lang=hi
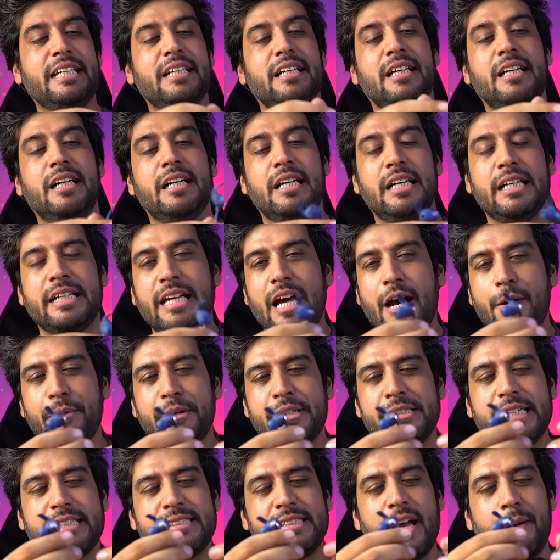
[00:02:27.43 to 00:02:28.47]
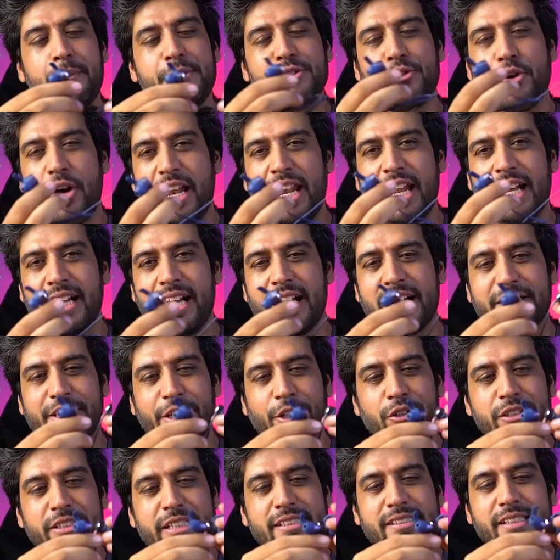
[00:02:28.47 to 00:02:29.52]
यहाँ पर जैसे आप इसको अलग करते
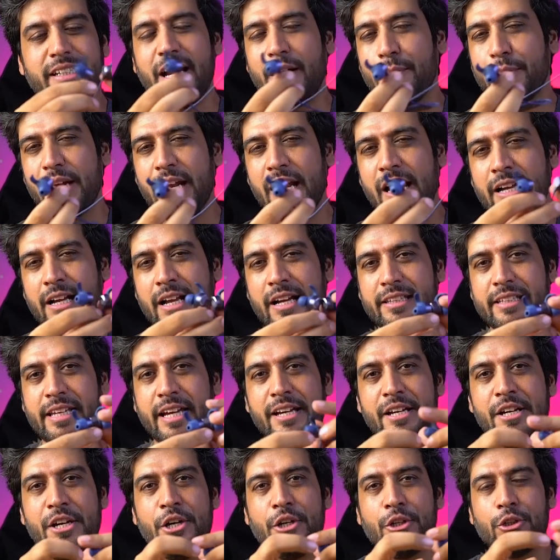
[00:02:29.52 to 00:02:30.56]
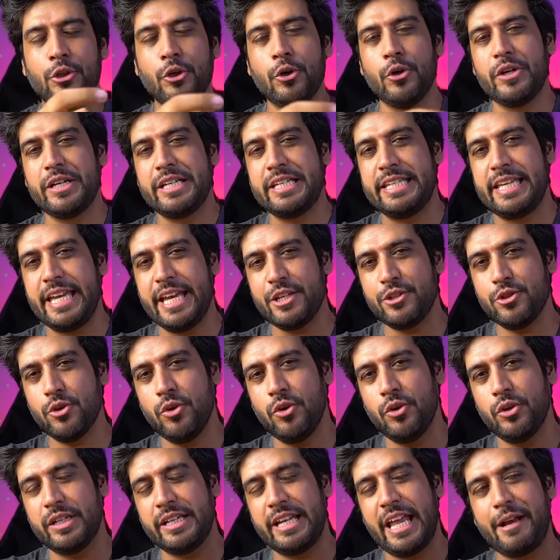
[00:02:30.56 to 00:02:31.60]
हो जैसे यहाँ पर अलग कर दिया तो ये जो
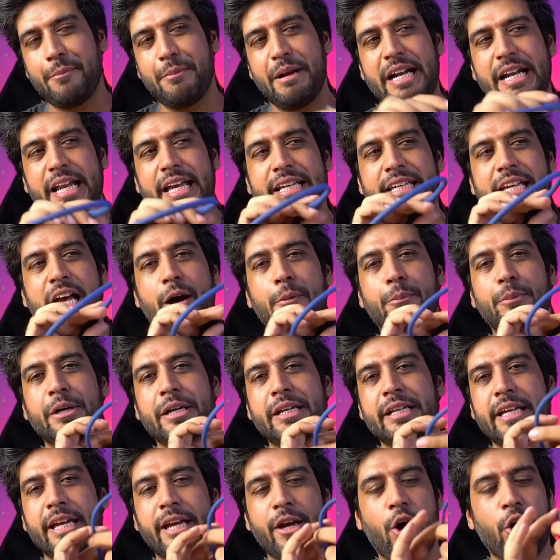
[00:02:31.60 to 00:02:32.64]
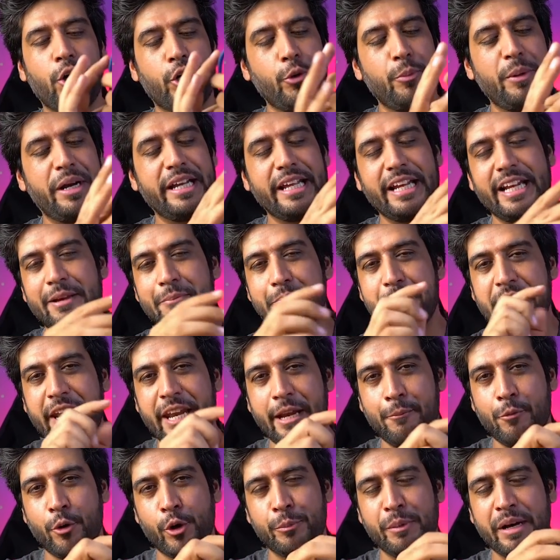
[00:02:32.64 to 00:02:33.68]
नेक बैंड है यहाँ पर ये ऑटोमेटिकली
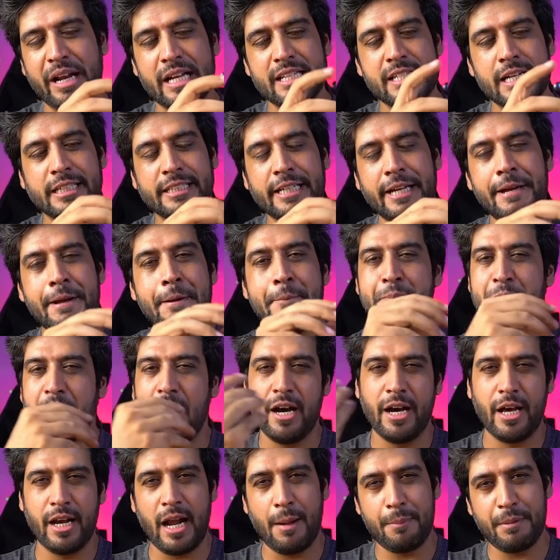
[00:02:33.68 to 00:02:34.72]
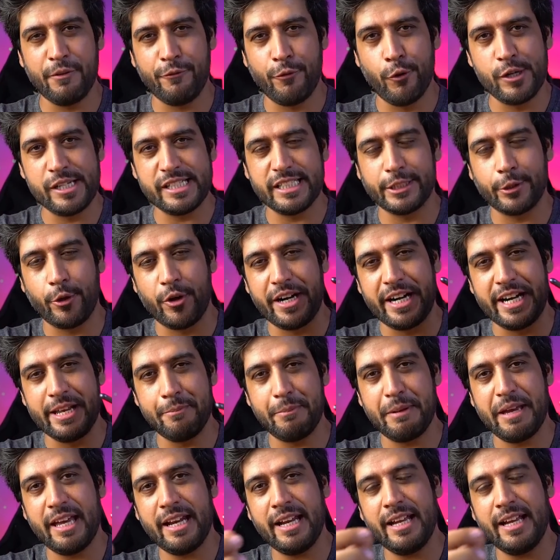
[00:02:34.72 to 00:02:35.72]
पेयरिंग मोड पर आ जाता है अगर आपके फोन के साथ ऑलरेडी पेयर